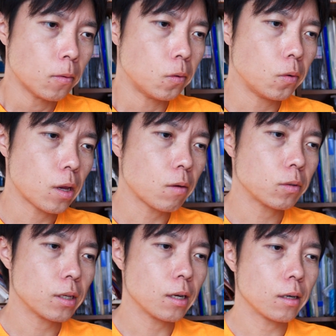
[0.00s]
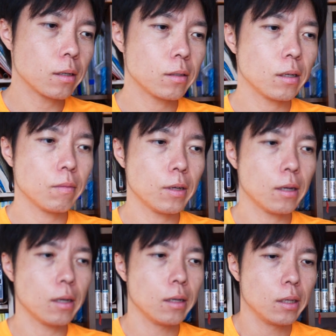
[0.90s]
親御さんからすれ
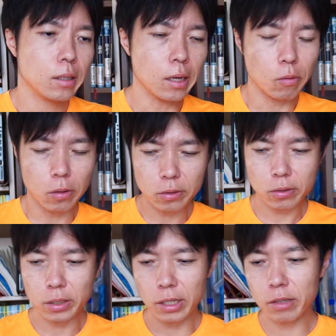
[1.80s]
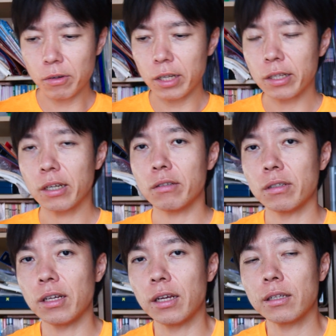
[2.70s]
ばな本当に何も分かってない
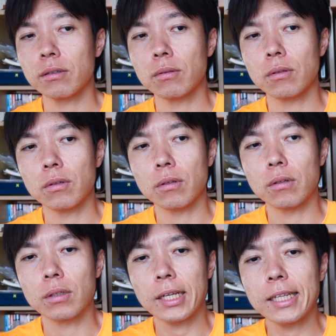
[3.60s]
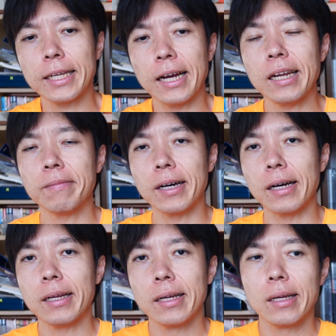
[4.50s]
のでそのただやれ
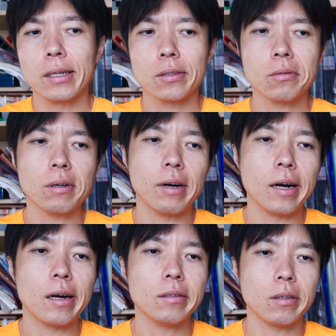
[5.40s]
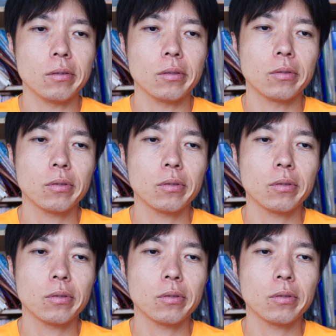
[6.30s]
ばスコアは上がるだろうっていう